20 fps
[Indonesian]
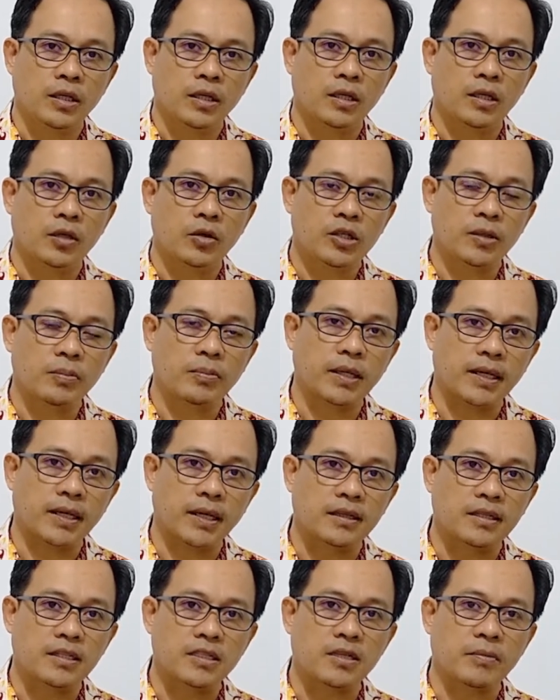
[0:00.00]
engkau
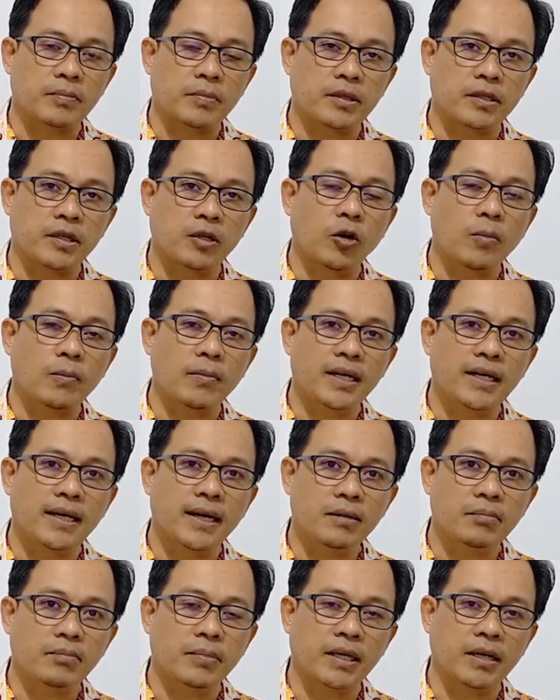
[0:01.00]
diberkati seperti engkau
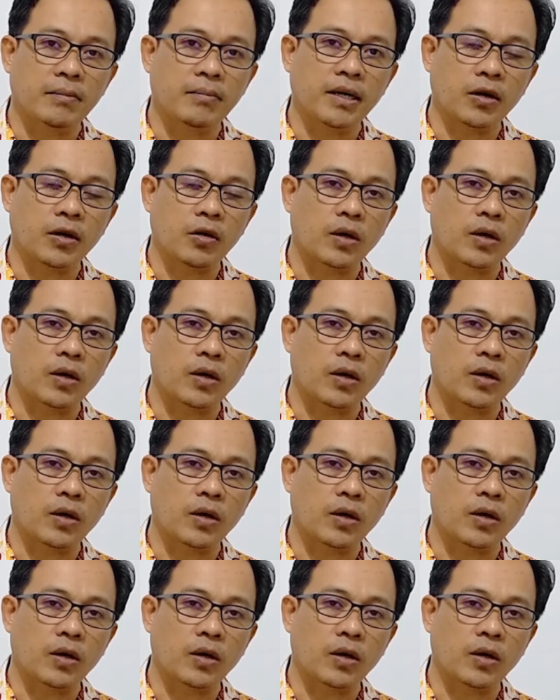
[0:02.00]
melihat bagaimana